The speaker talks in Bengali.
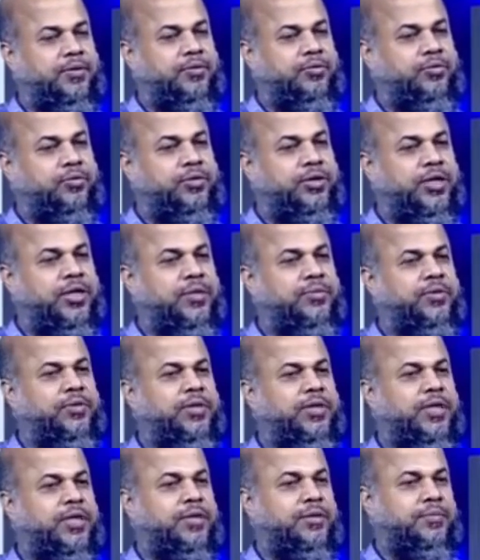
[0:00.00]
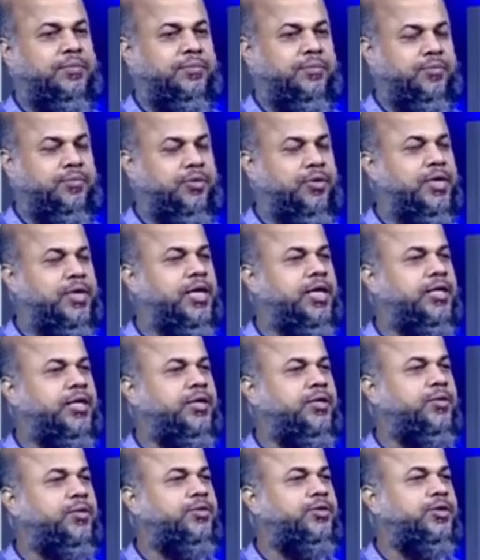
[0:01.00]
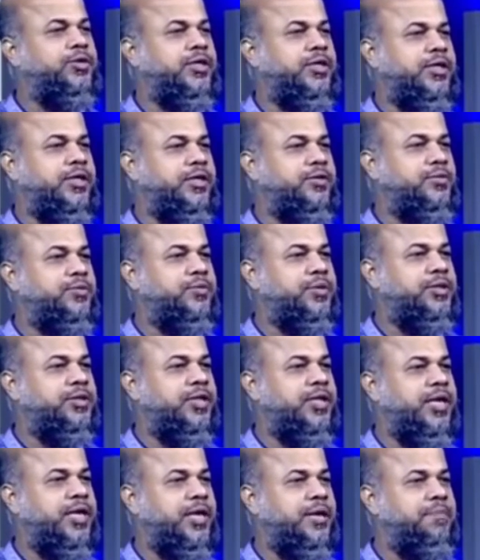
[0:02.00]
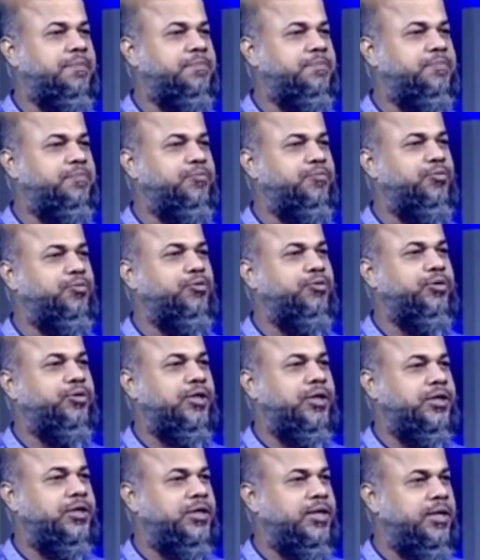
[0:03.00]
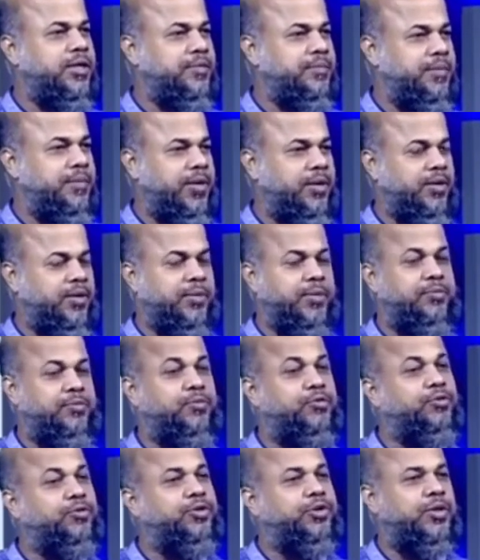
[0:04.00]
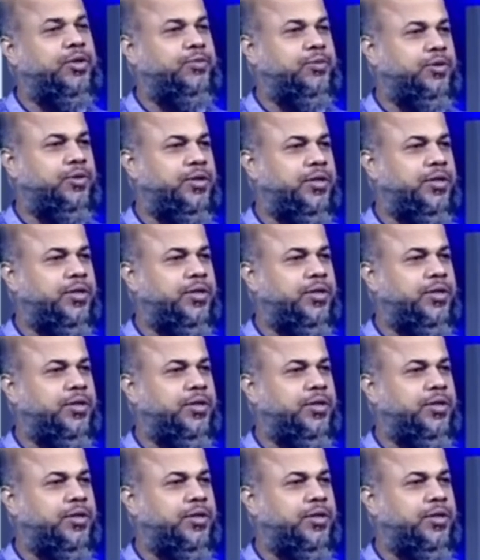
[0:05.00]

দুইটার মধ্যে মহিলাদের অবস্থাটা একটু বেশি খারাপ পুরুষদেরটা ভালো আবার পুরুষের মধ্যে এই